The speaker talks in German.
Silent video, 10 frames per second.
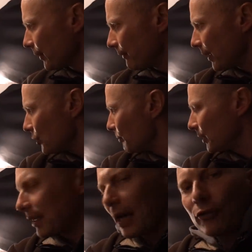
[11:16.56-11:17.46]
Dann werde ich
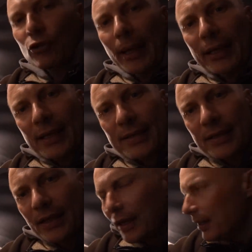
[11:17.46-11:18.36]
mir den Kaffee schmecken
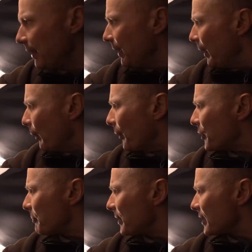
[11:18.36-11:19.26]
lassen.
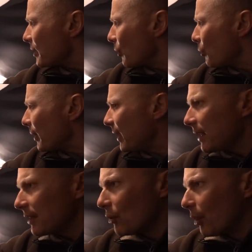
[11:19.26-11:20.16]
Und ich bin jetzt am
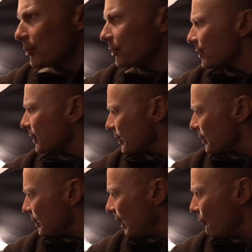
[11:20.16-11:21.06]
überlegen, ob ich das
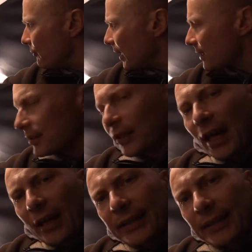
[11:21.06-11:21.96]
Ganze laufen lasse in der
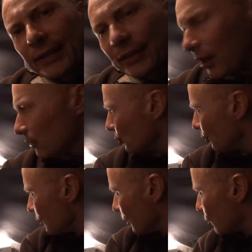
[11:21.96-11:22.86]
Nacht. Ja, ich
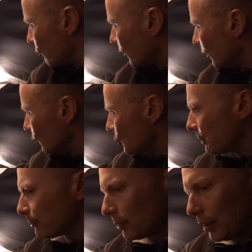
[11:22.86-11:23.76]
könnte es ein bisschen weiter
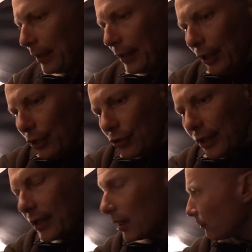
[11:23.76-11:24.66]
hinterschieben. Ich
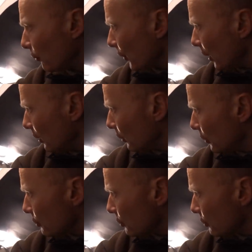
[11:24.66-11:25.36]
liege ja hier vorne.